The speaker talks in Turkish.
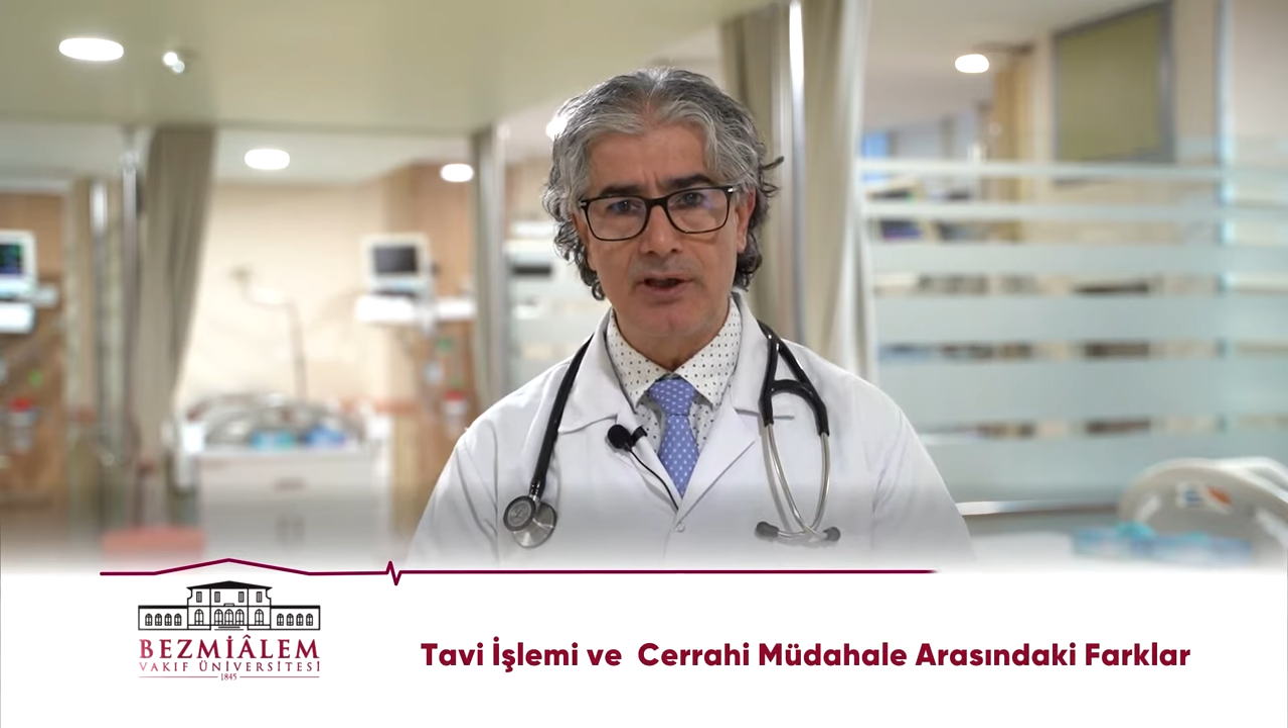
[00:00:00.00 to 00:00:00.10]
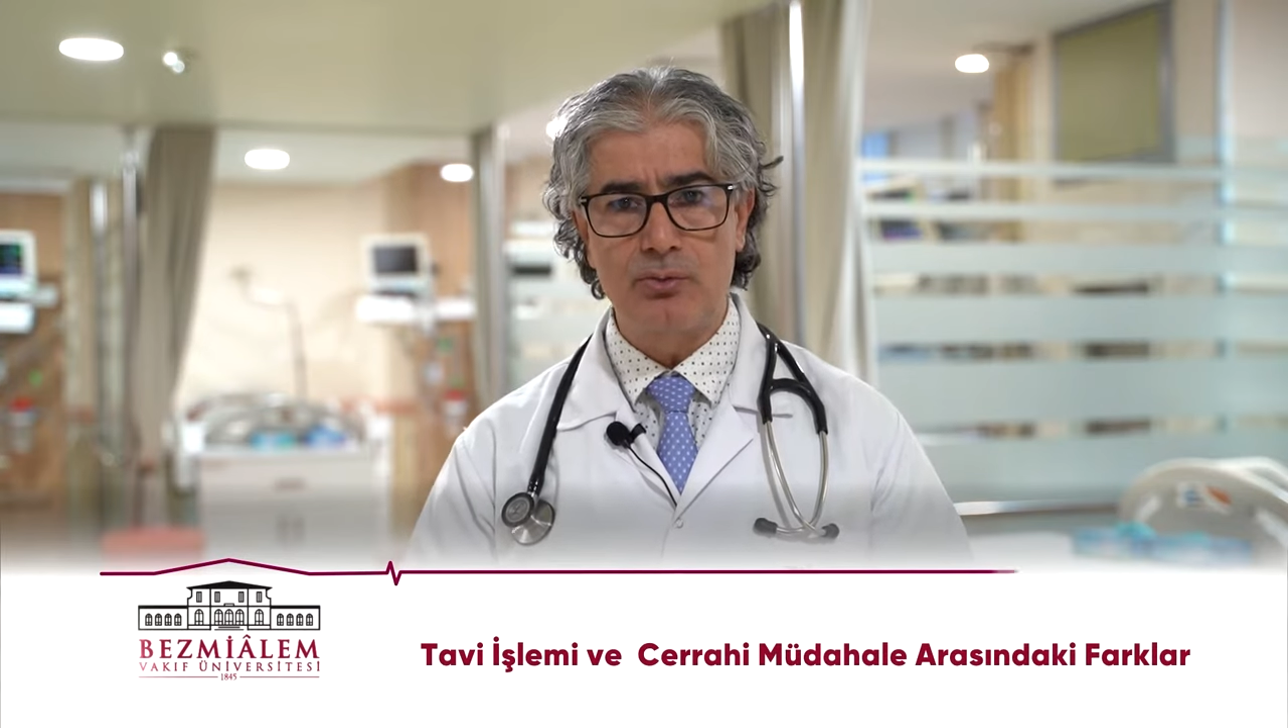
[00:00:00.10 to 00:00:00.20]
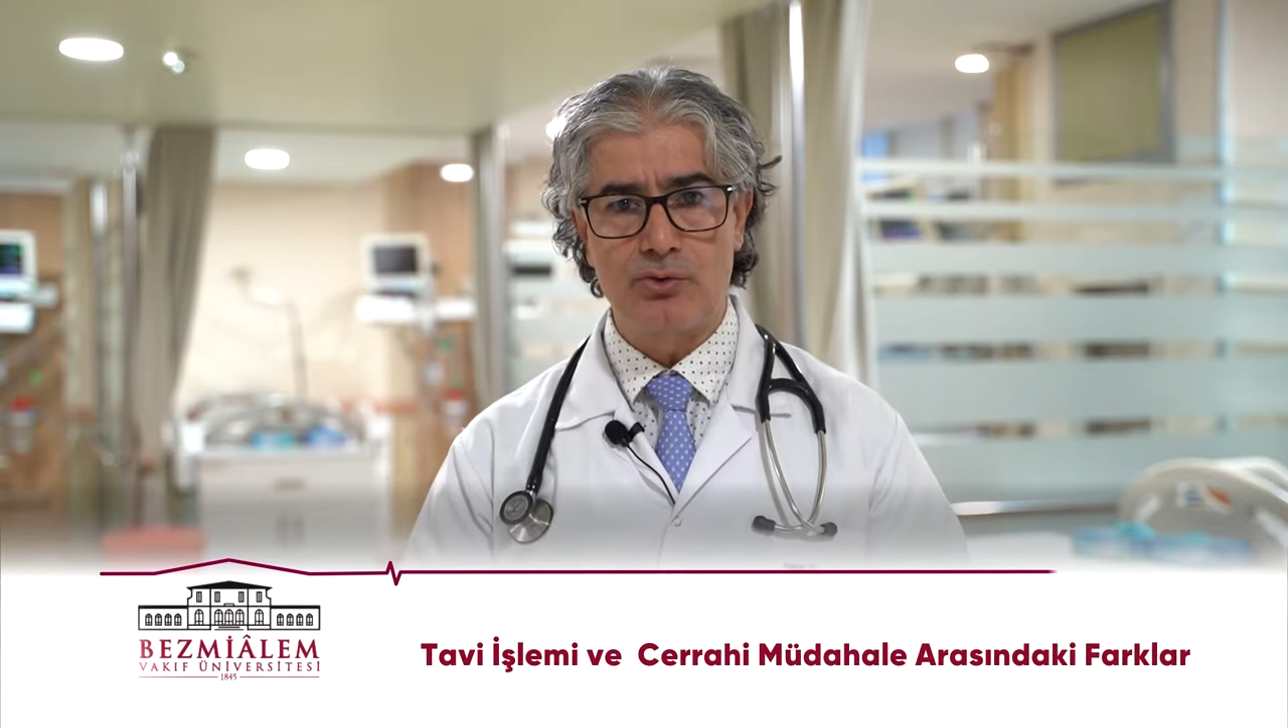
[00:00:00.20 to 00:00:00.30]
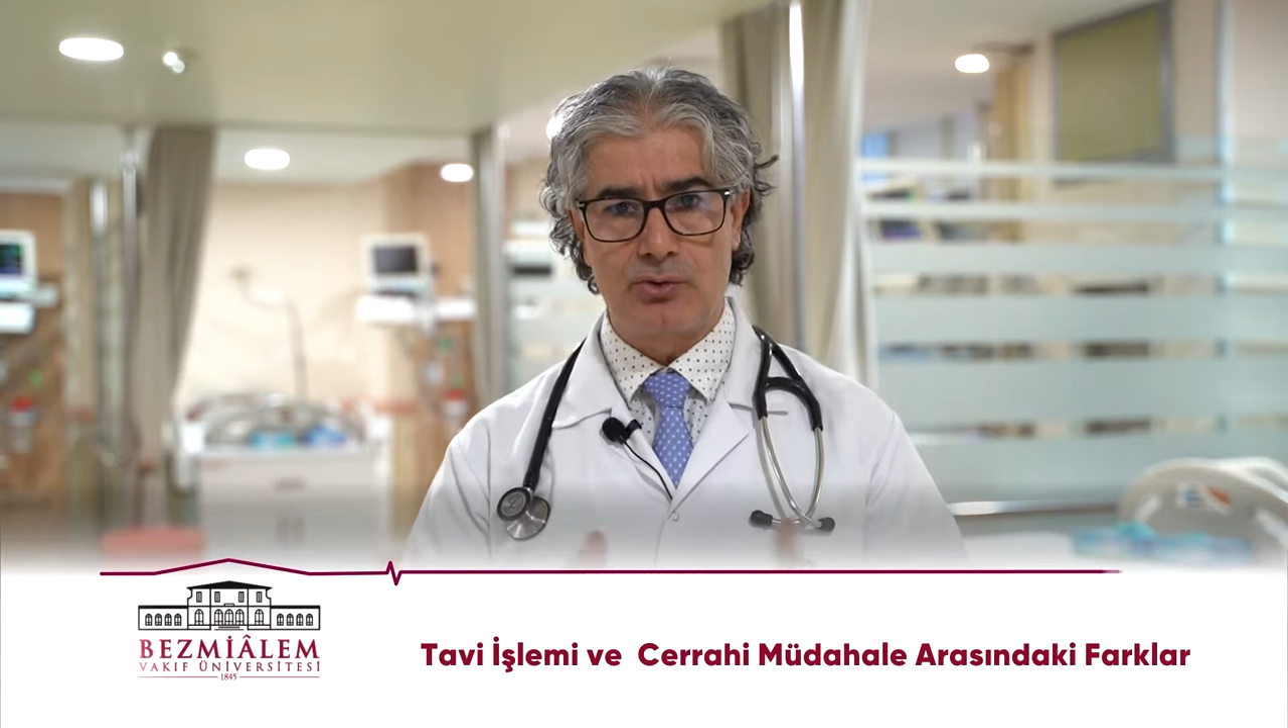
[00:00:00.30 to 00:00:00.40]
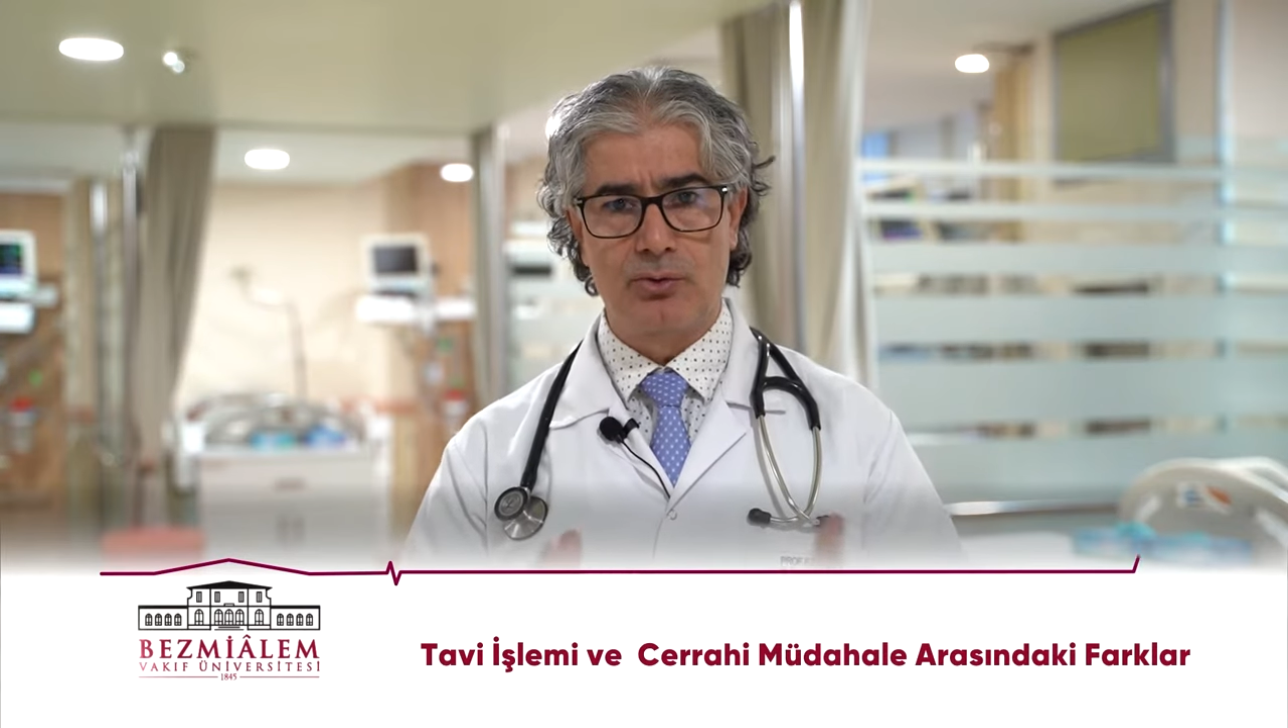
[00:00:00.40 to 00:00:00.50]
bir
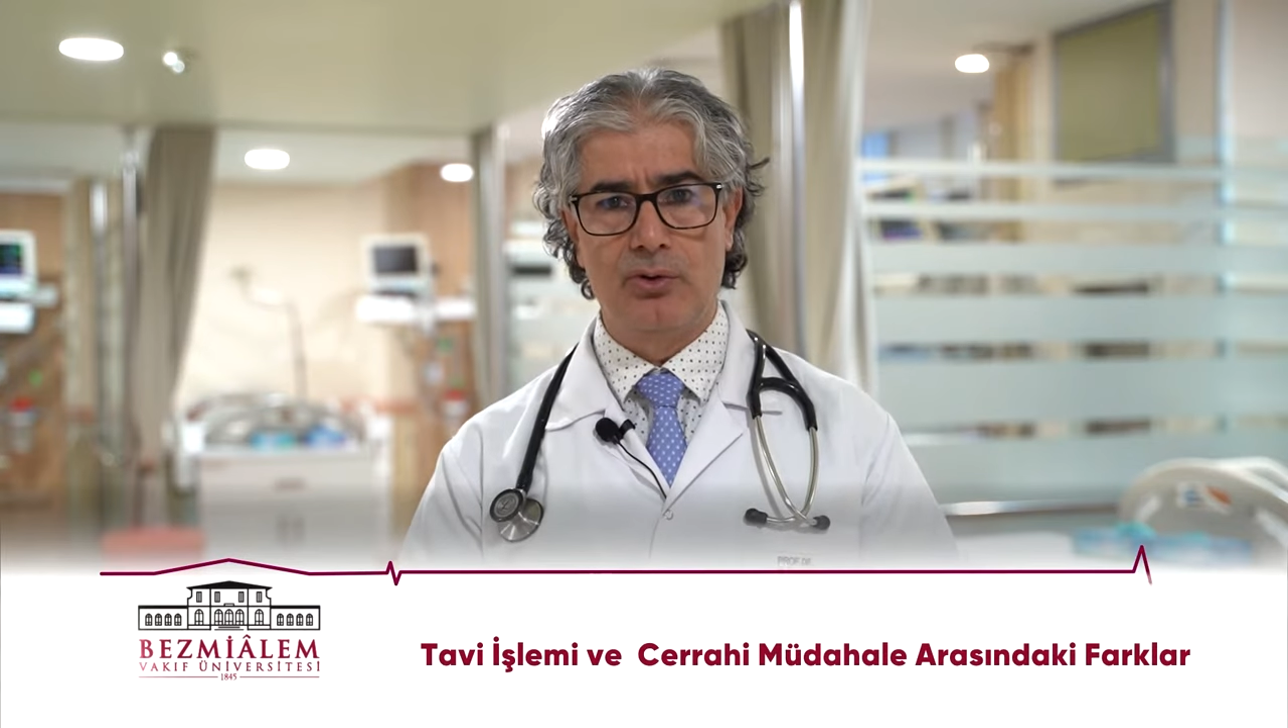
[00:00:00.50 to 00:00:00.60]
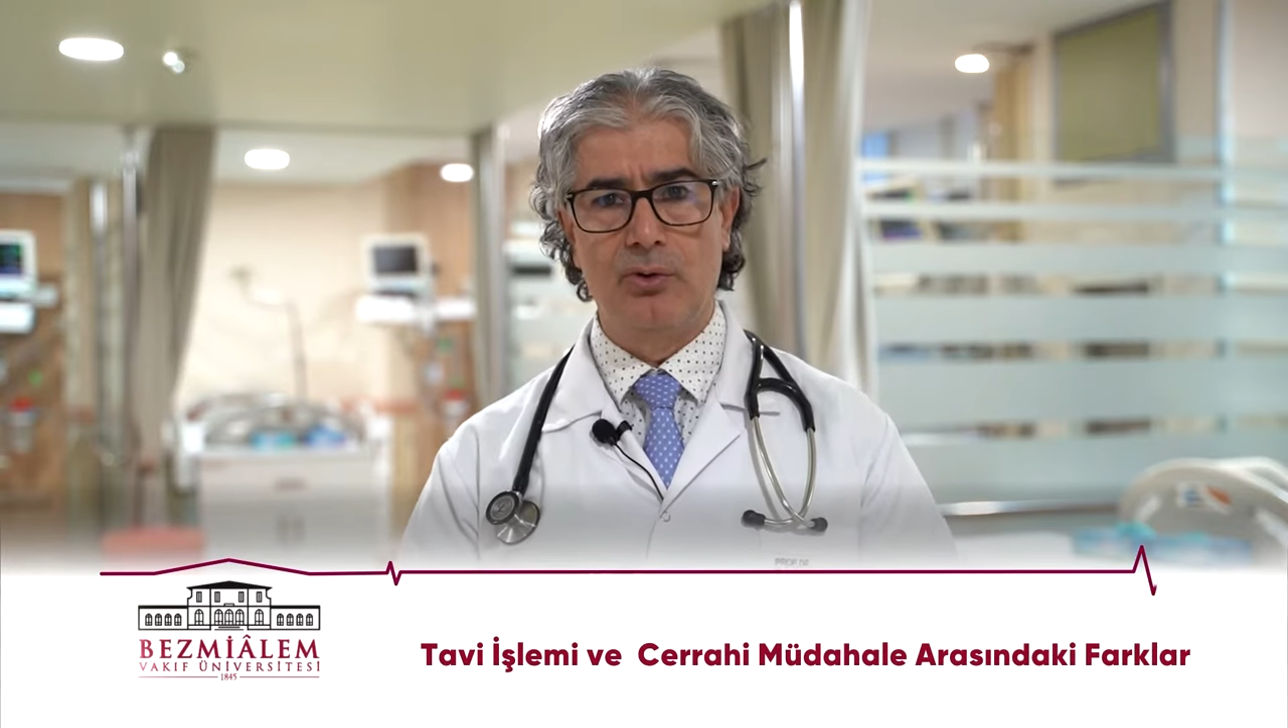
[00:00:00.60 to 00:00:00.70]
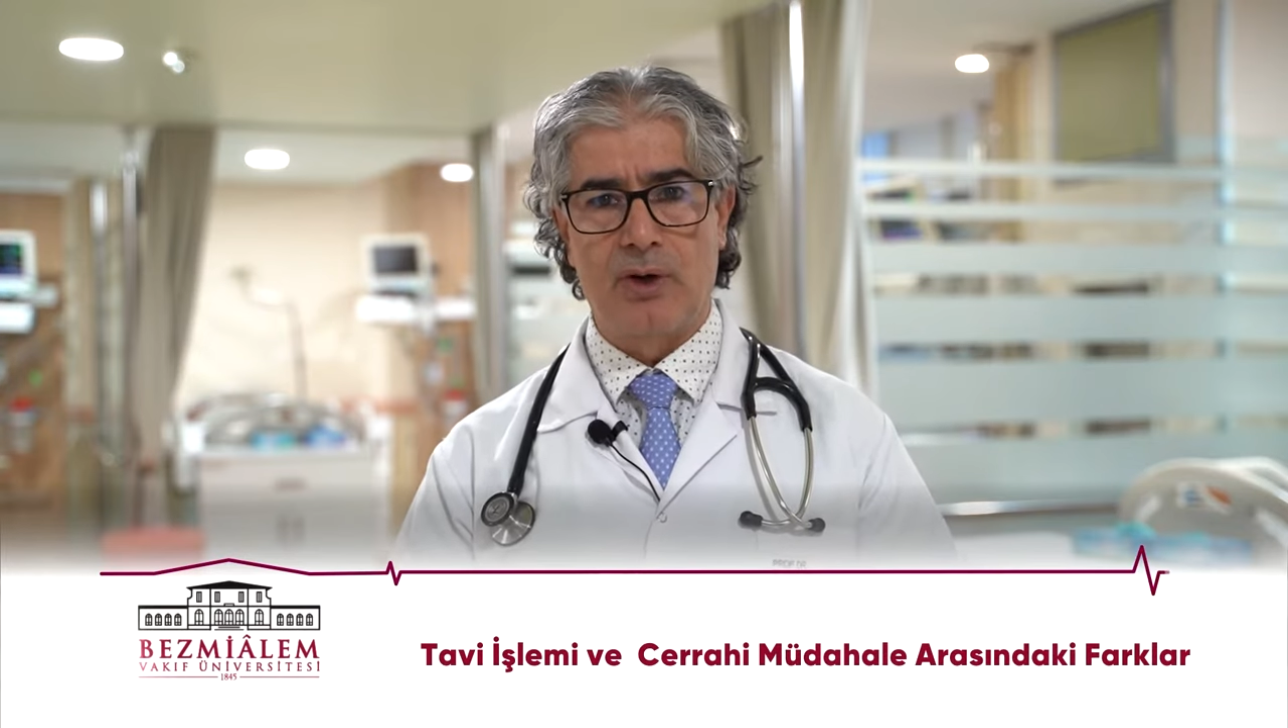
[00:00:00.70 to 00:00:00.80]
üstünlüğü